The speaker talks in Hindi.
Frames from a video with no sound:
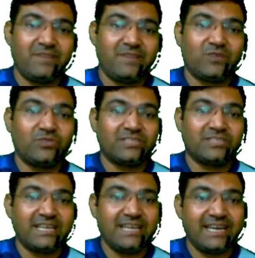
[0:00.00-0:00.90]
बिल्कुल
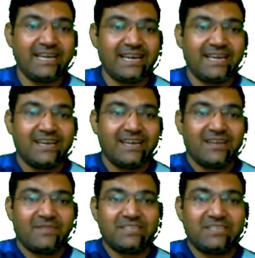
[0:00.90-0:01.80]
सही है
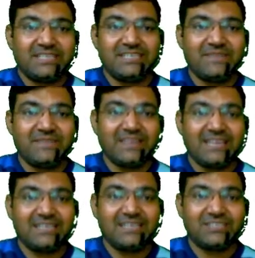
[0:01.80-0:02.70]
भाई सीधी सी बात
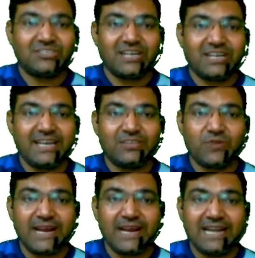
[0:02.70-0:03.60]
है सिस्टर है
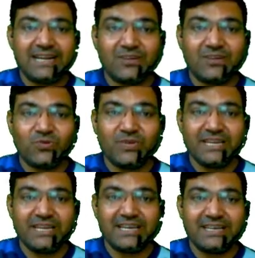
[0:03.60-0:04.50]
तो एल्डर
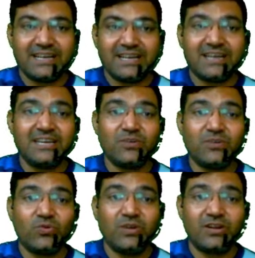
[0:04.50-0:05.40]
होगी ना कि
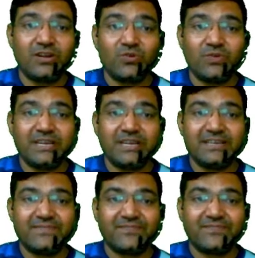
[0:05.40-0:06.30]
ओल्डर होगी
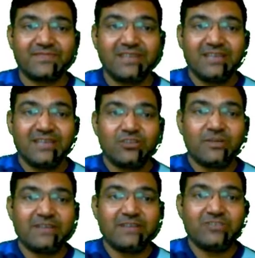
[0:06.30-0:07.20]
तो
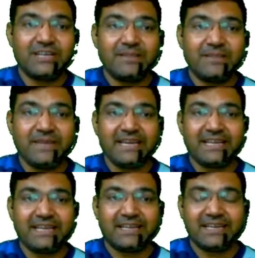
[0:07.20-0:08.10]
हम आंसर यहां पे ए
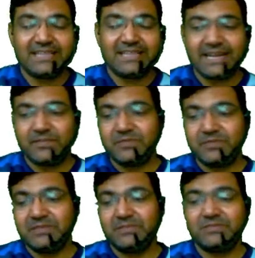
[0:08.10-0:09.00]
रखेंगे दैट
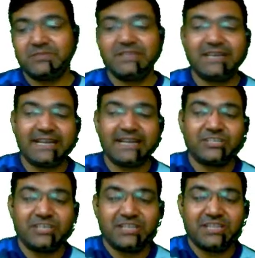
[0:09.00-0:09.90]
मस्ट बी द
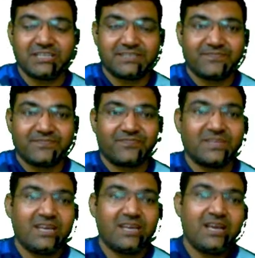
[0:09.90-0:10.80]
करेक्शन इन दिस
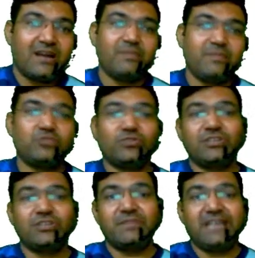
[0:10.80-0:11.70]
अब बच्चों क्वेश्चन
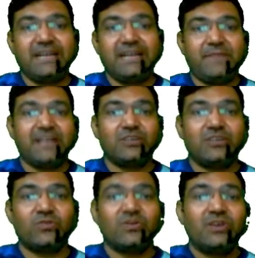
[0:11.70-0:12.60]
नंबर टेन पे आ
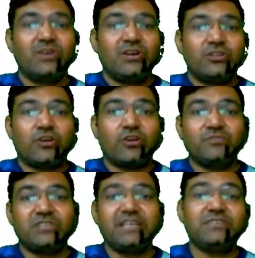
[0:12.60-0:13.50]
जाओ
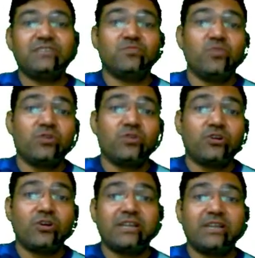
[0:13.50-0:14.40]
थॉम्सन इज मोर
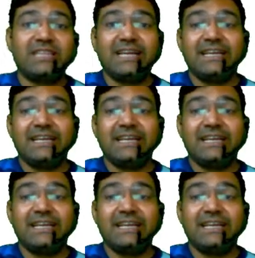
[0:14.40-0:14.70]
टॉलर देन